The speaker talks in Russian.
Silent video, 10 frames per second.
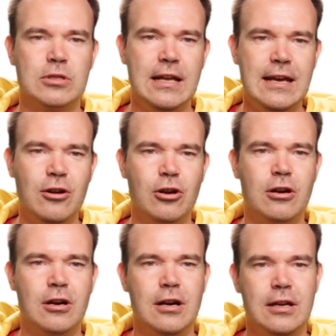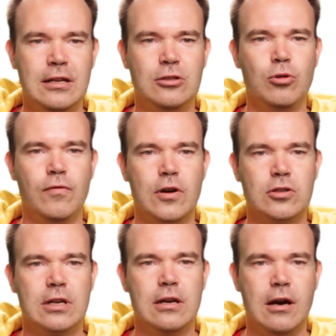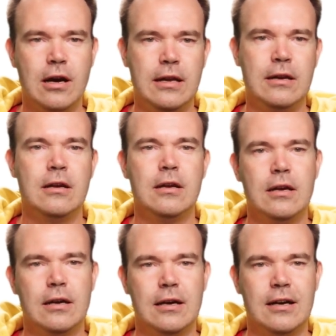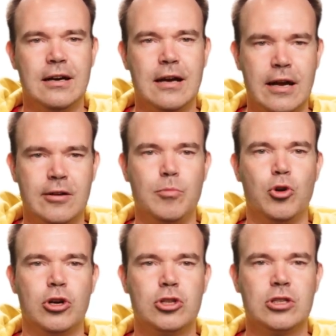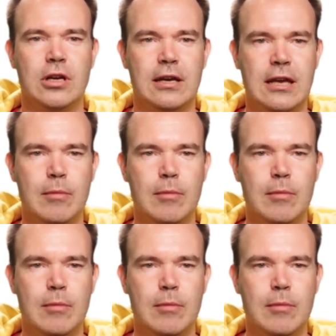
Сейчас в компании 650 сотрудников. Так что мы